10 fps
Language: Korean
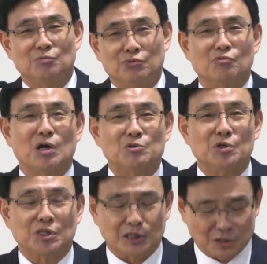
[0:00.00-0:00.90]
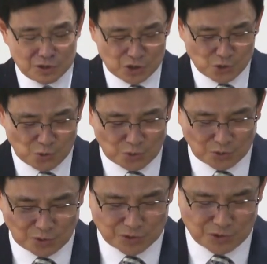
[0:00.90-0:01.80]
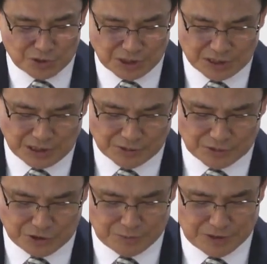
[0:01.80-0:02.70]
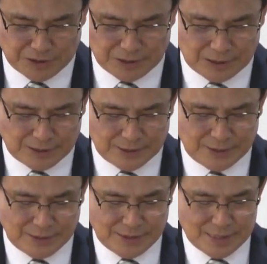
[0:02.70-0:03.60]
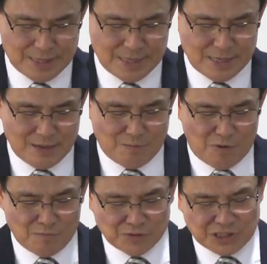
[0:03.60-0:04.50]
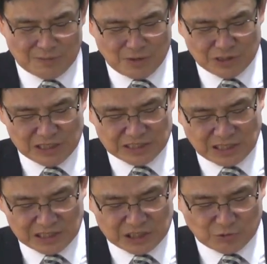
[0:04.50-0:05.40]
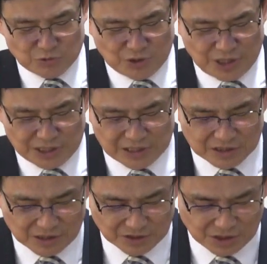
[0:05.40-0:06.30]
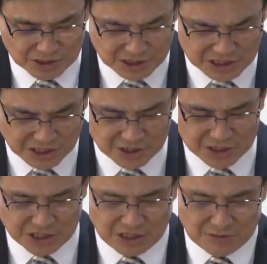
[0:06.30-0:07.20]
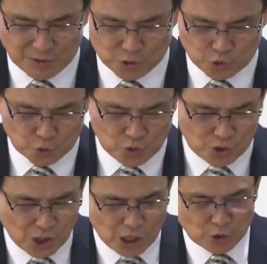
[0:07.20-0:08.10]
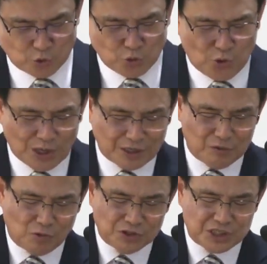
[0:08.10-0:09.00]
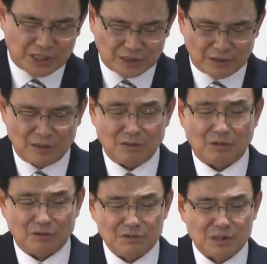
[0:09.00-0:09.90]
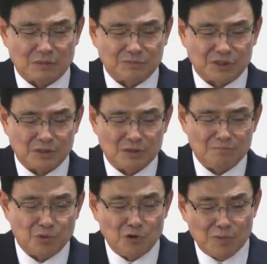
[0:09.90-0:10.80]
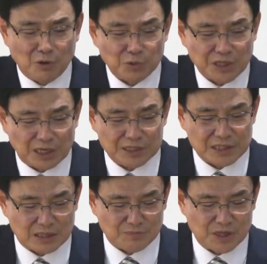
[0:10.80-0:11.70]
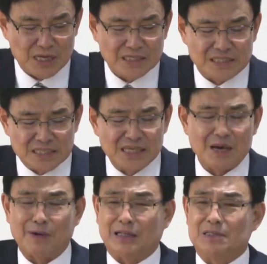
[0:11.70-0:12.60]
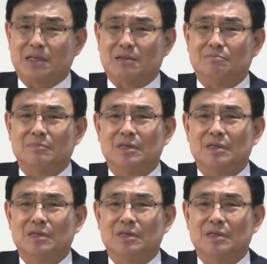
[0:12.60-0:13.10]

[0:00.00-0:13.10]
불과 유학이 타는 지옥으로 던져지게 되는 것입니다. 본문 잠언 1장 29절에 이는 그들이 지식을 싫어하며 주를 두려워하기를 원치 않는다. 어떤 사람들이? 멸망으로 향할 사람, 징계받을 사람.